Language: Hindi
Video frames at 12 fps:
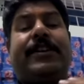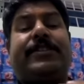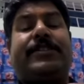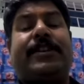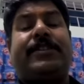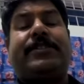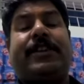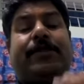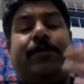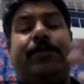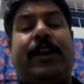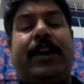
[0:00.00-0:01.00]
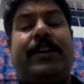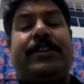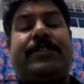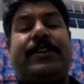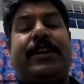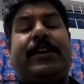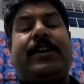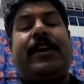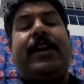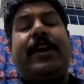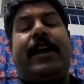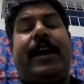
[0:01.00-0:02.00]
डिस्ट्रिक्ट से दूसरे
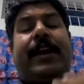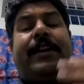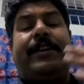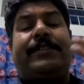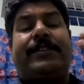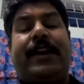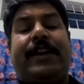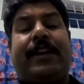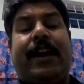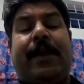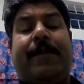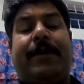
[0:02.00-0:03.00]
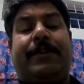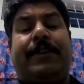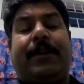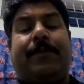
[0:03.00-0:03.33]
डिस्ट्रिक्ट एंड स्टेट लेवल